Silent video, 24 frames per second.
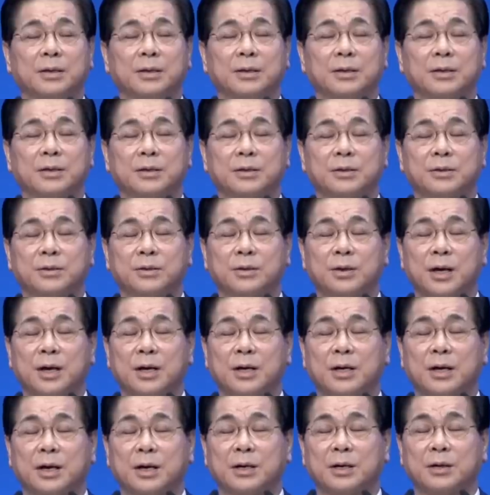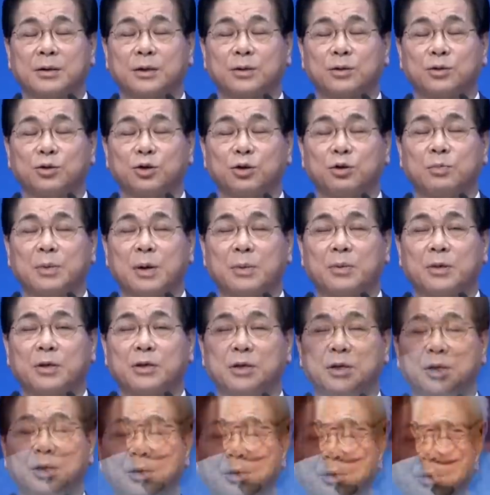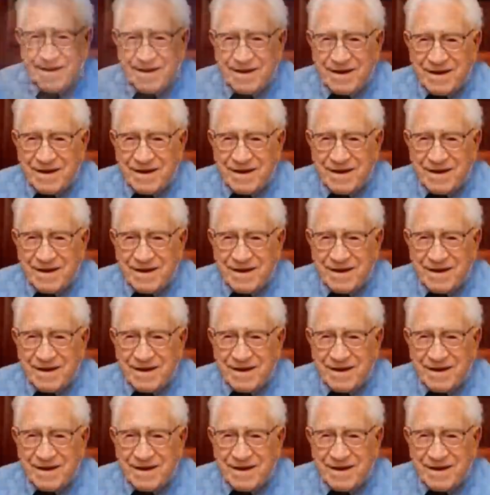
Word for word: 성악가 조지 베브리 세어는